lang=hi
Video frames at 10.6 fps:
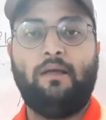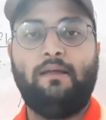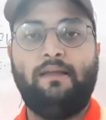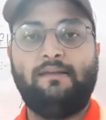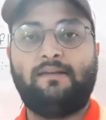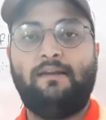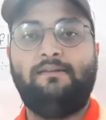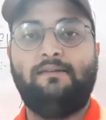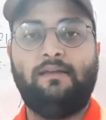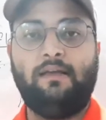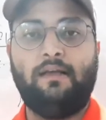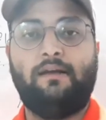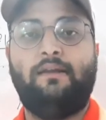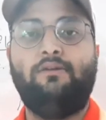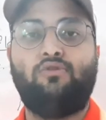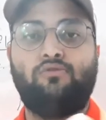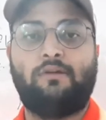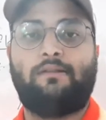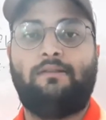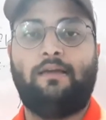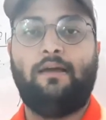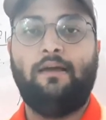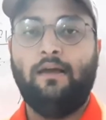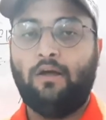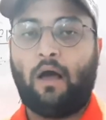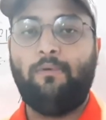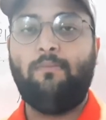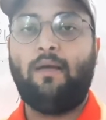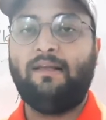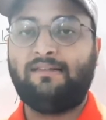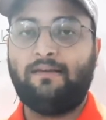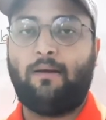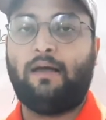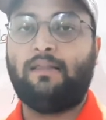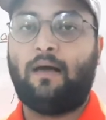में ये सारी चीज़ें इंक्रीज़ हो सकती हैं अभी मैं इसके बाद